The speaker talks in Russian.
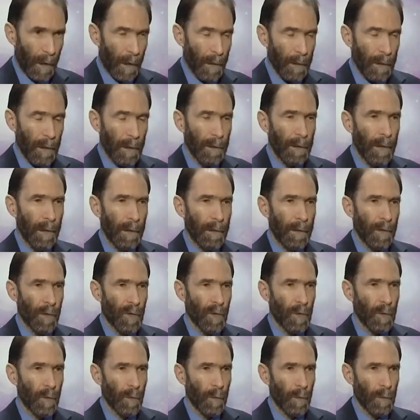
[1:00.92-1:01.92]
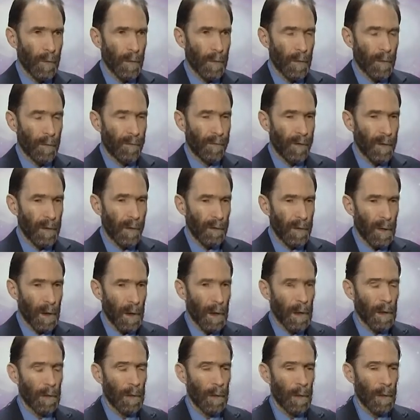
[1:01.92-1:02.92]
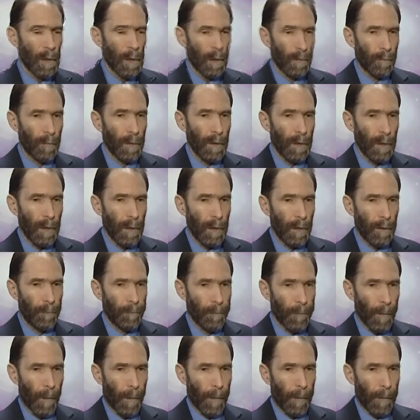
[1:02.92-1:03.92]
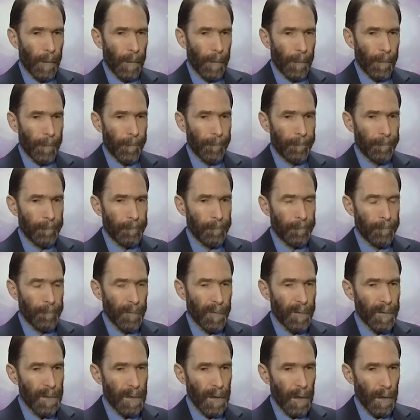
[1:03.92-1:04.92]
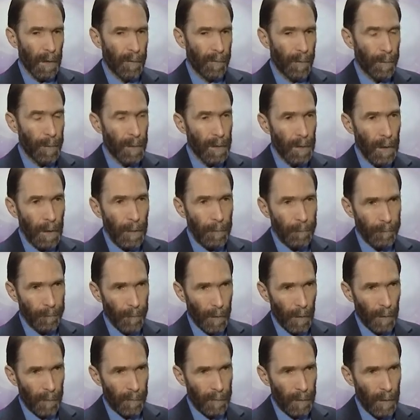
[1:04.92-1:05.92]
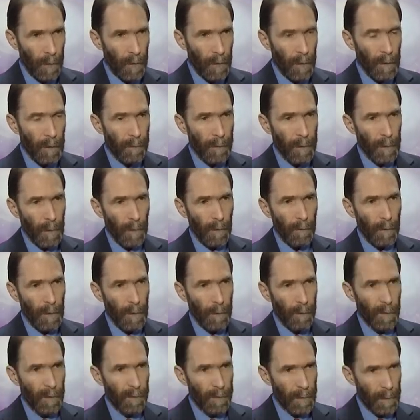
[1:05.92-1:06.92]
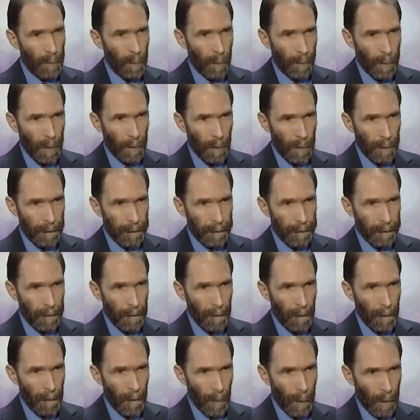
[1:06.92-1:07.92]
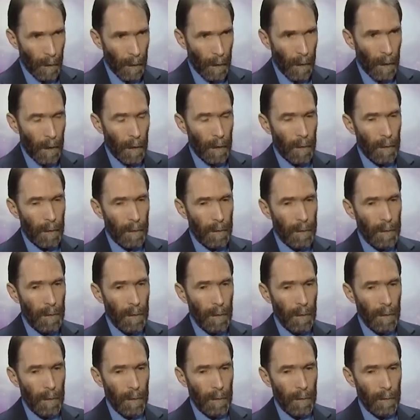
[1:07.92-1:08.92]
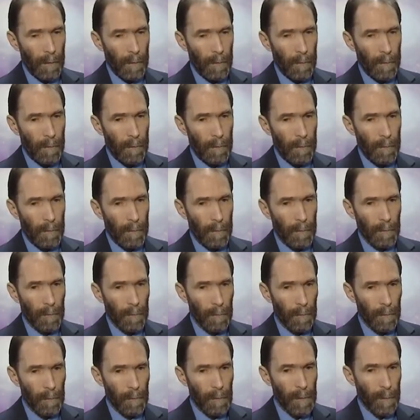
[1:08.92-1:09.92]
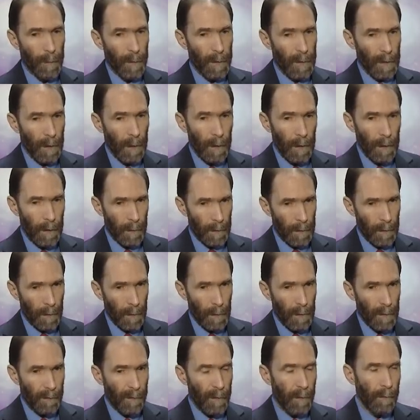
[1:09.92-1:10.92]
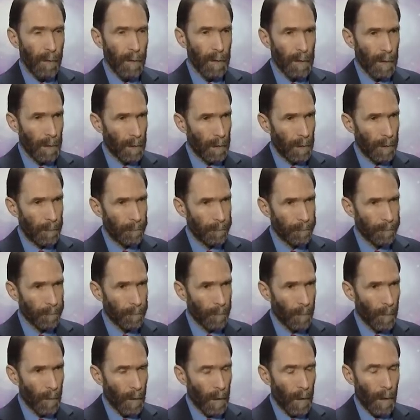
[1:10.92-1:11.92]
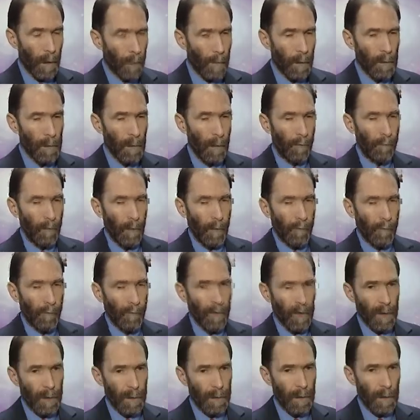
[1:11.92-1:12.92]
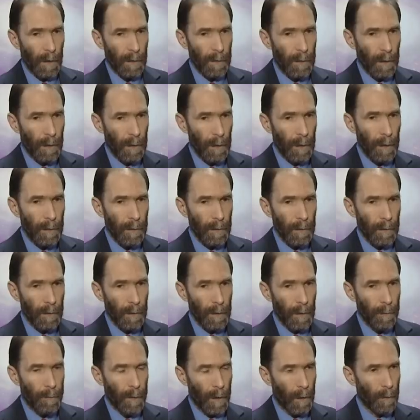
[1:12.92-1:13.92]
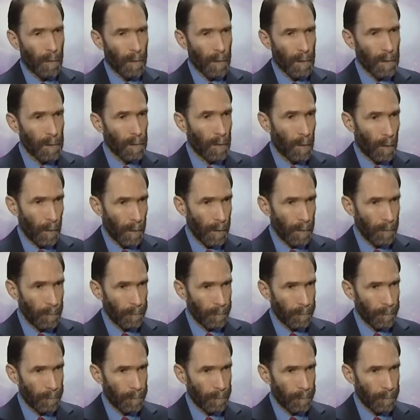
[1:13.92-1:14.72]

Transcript: Тогда я начну с выставки, которая была в церкви Петра в 1988 году, где э, специалисты своего дела, представлявшие тогда лад гипергорстрой,